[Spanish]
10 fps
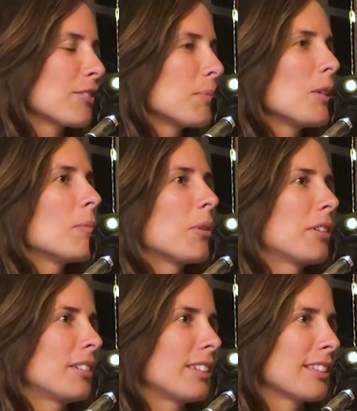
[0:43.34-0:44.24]
mismo,
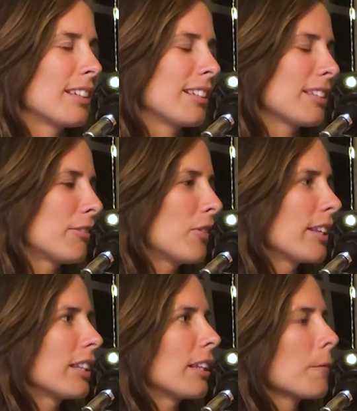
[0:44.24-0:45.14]
a esa,
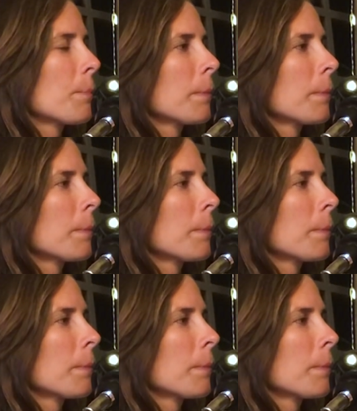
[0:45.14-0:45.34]
fuente.